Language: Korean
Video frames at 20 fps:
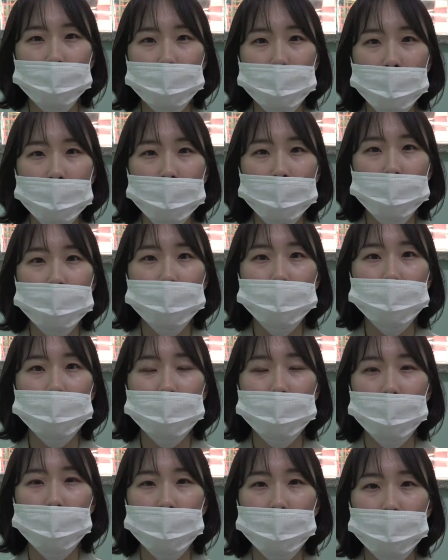아니면
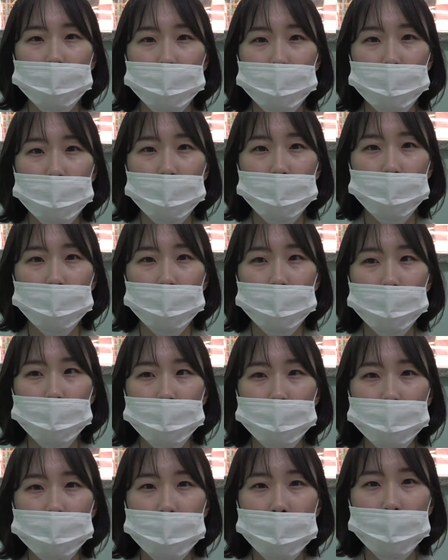닭가슴살 같은
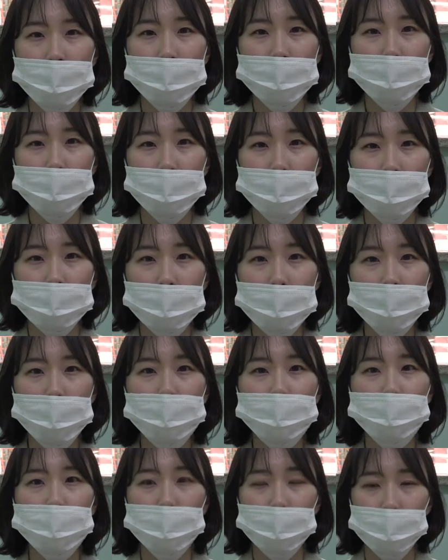거 싸와서
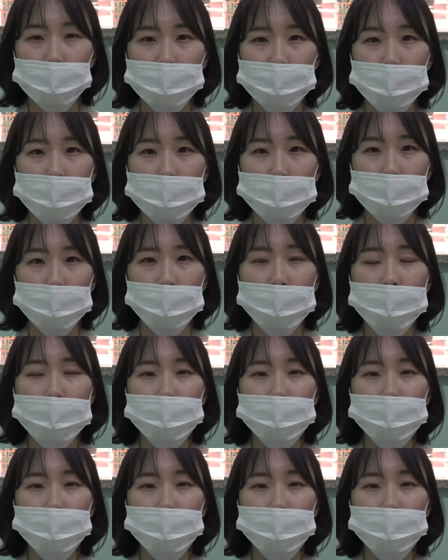샐러드처럼 먹기도